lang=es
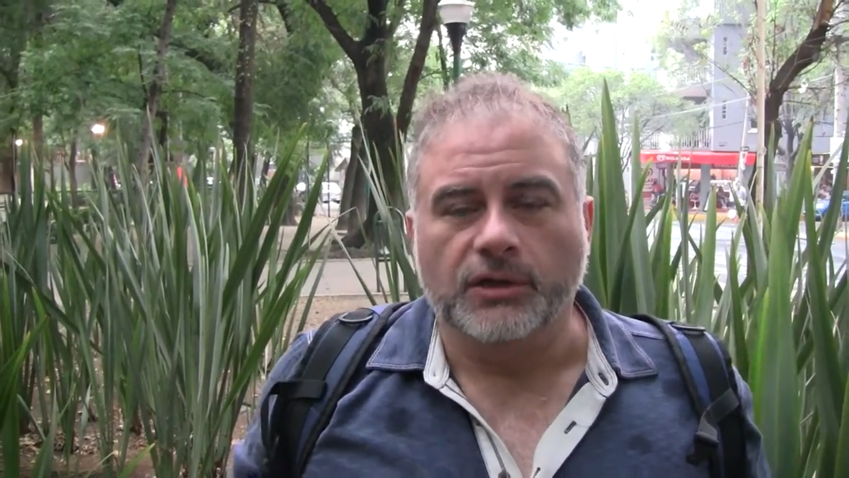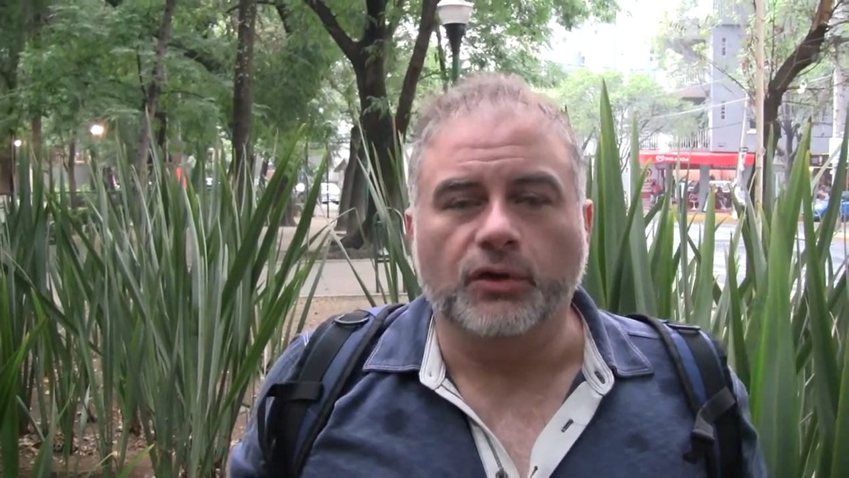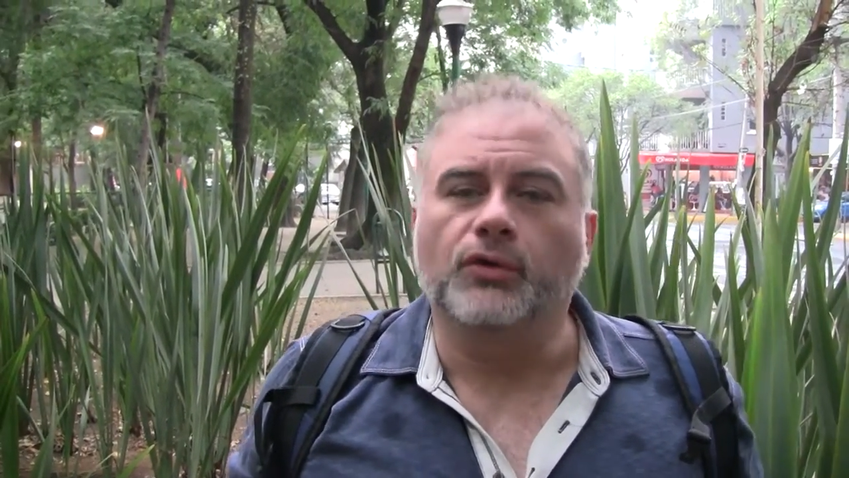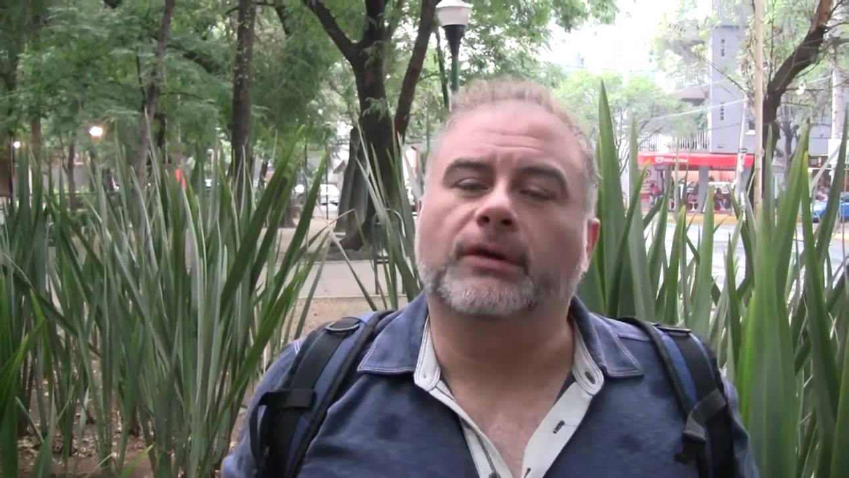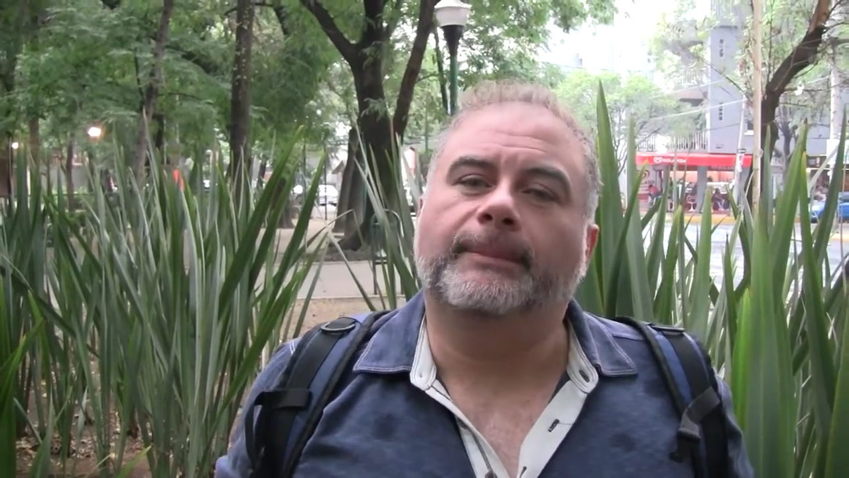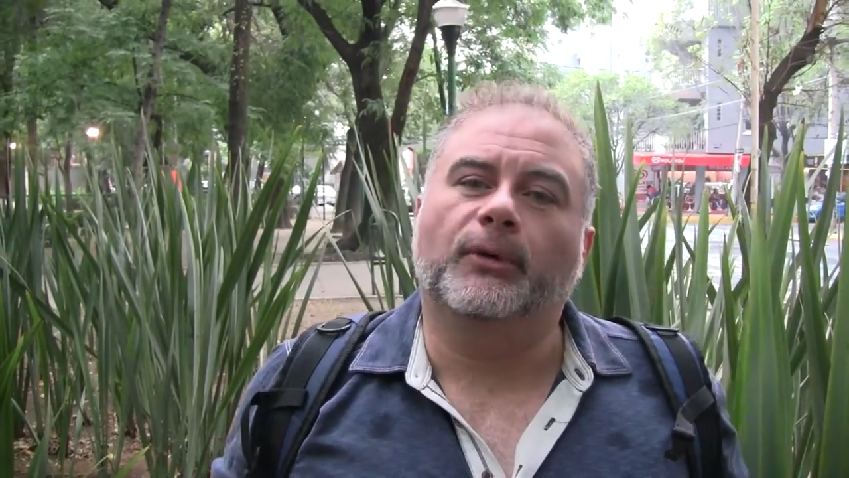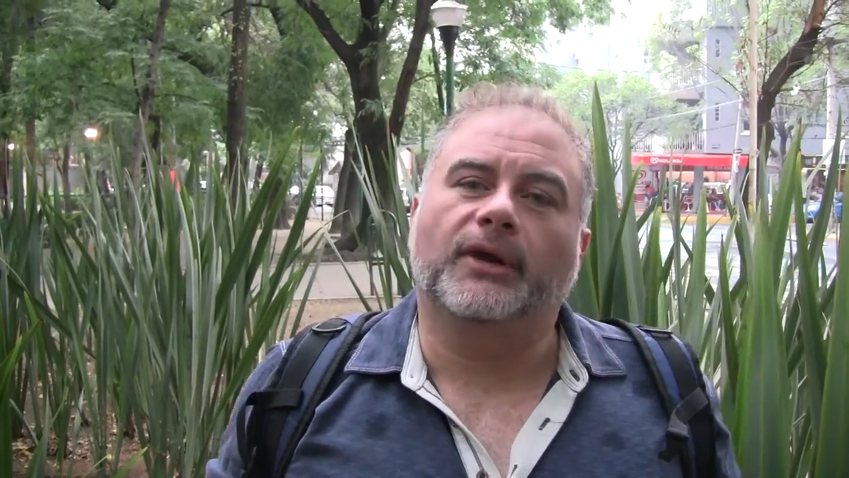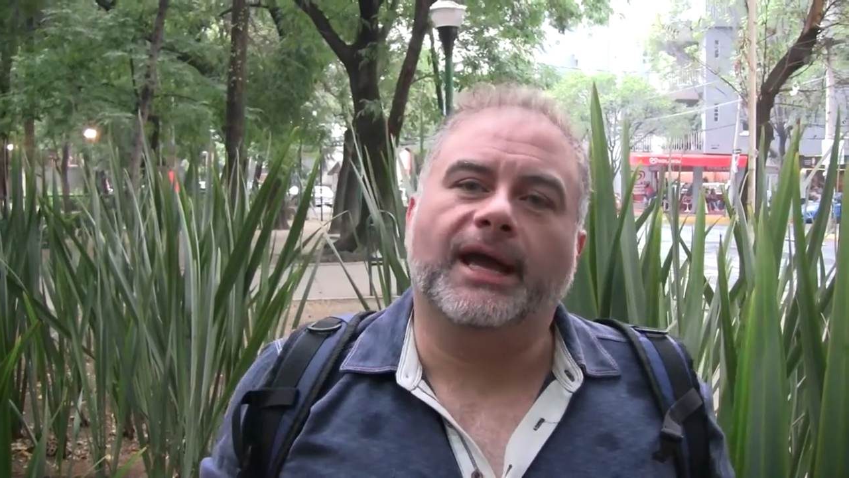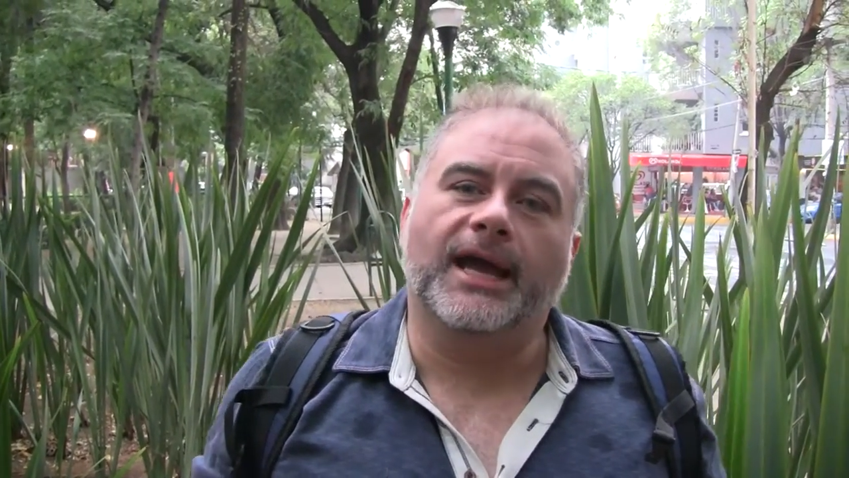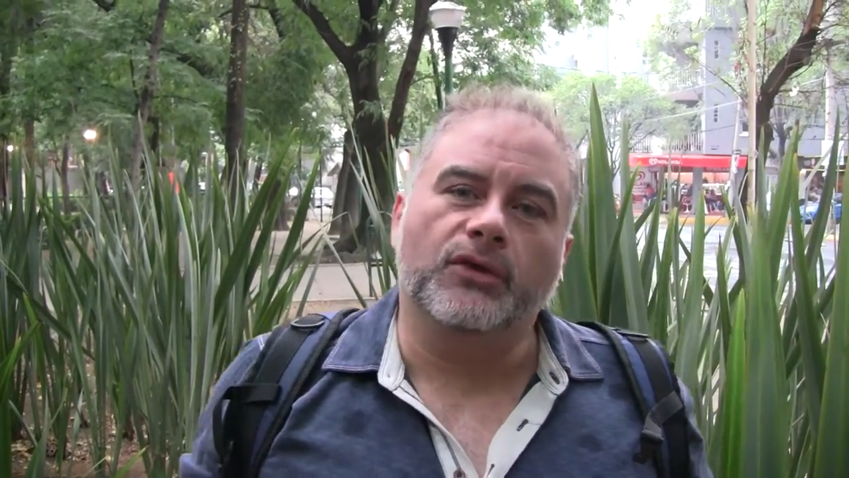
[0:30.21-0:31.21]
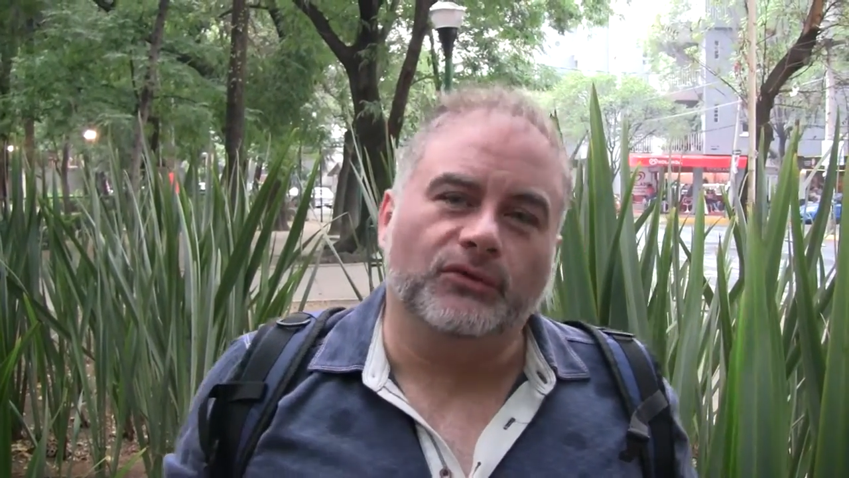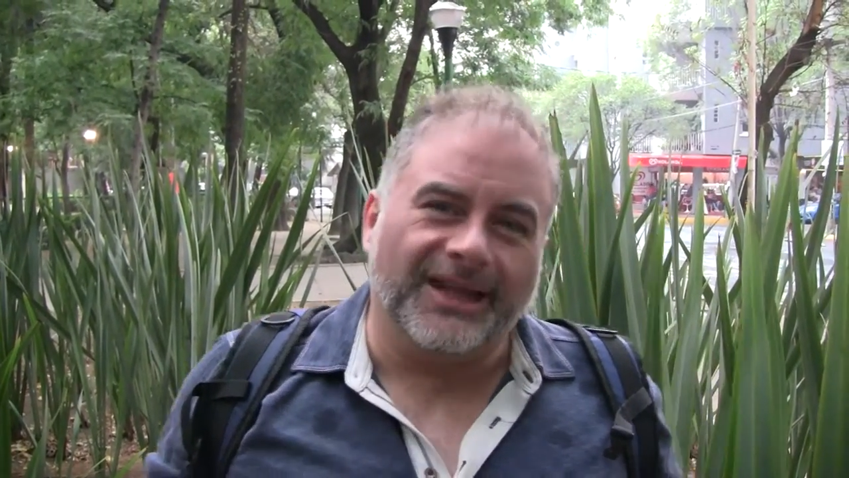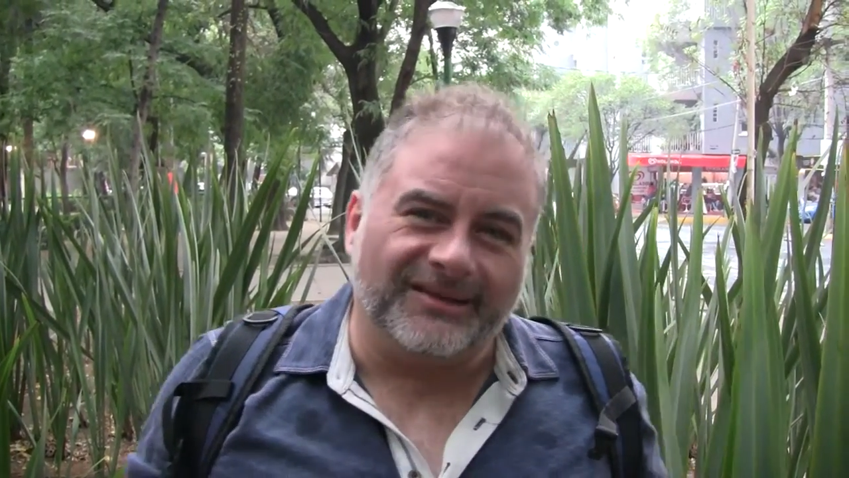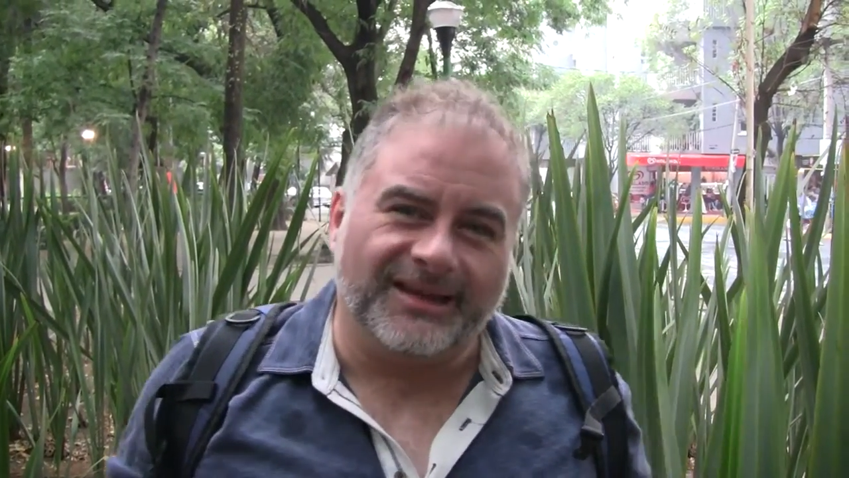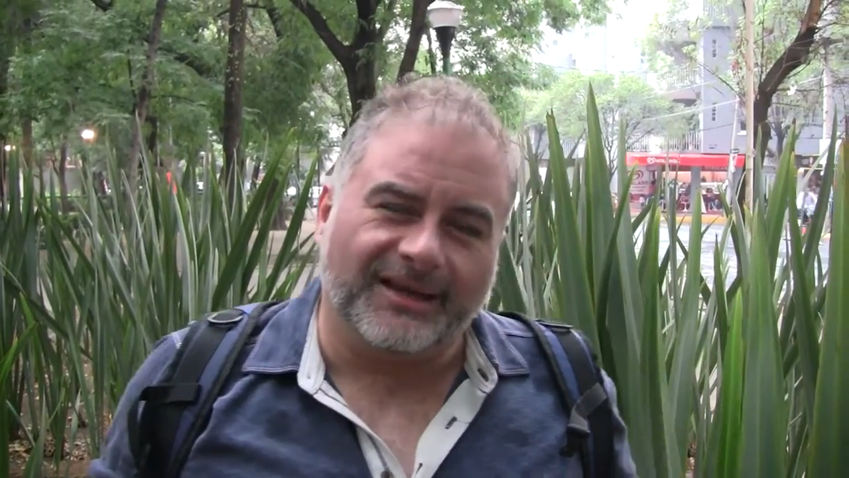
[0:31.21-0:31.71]
Y ocurre porque hay un
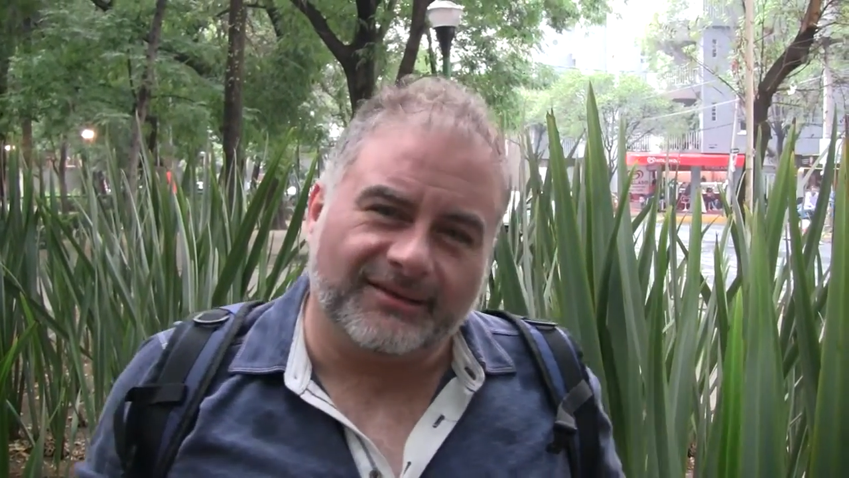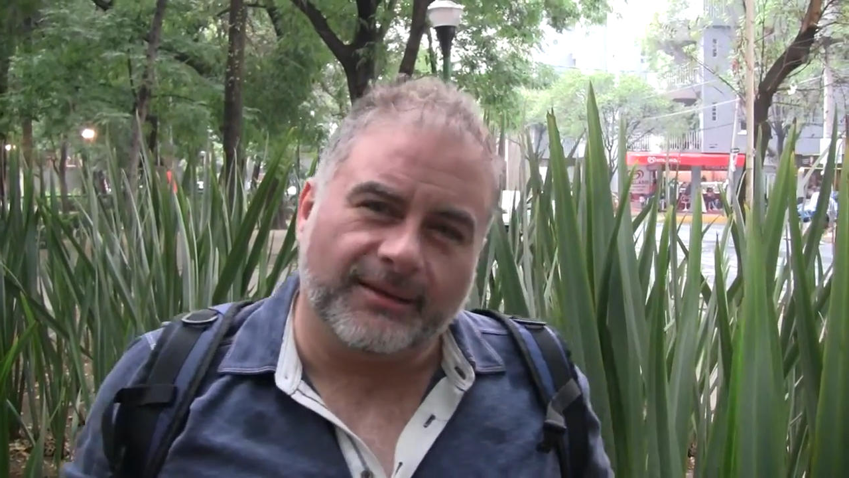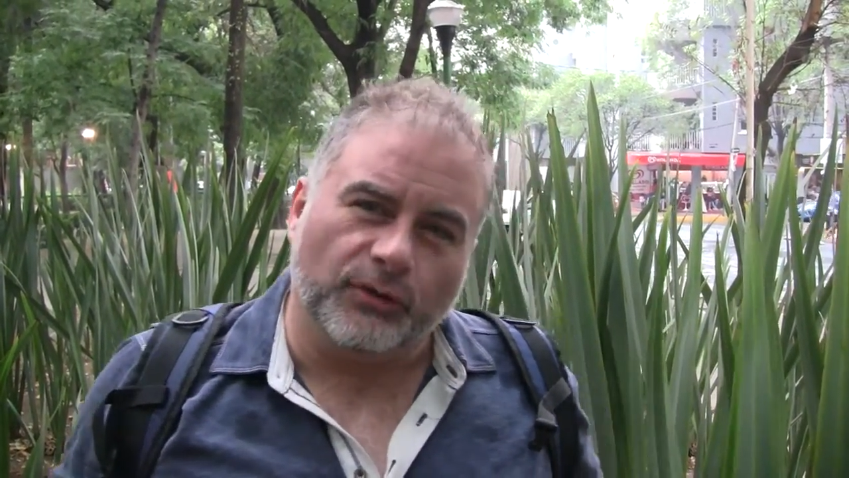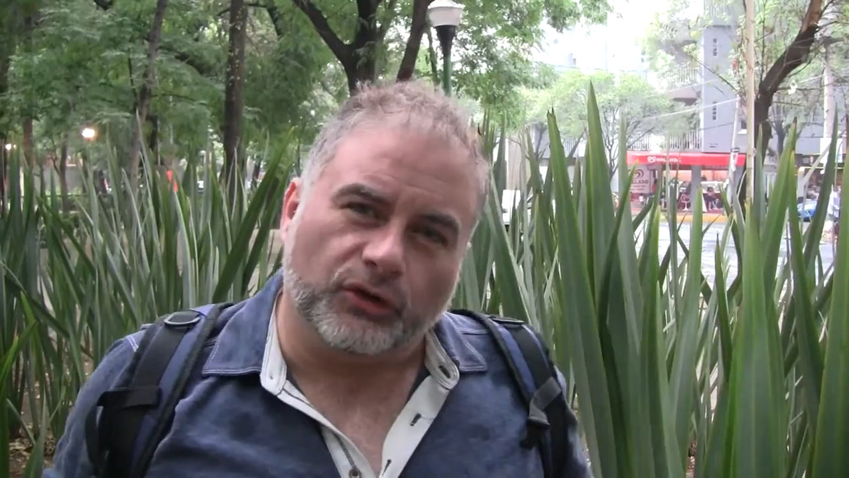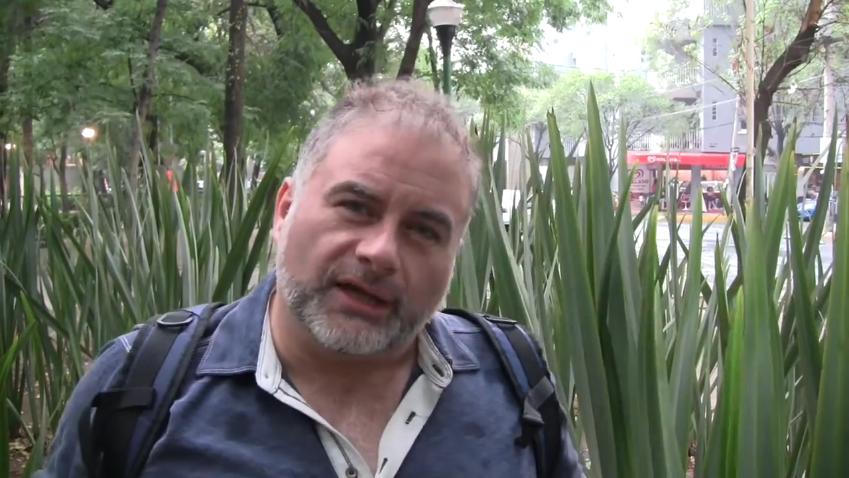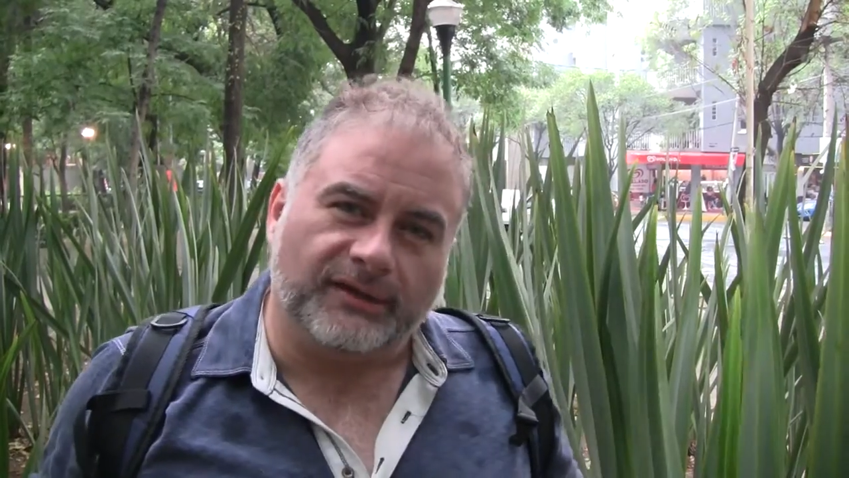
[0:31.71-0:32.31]
desgaste brutal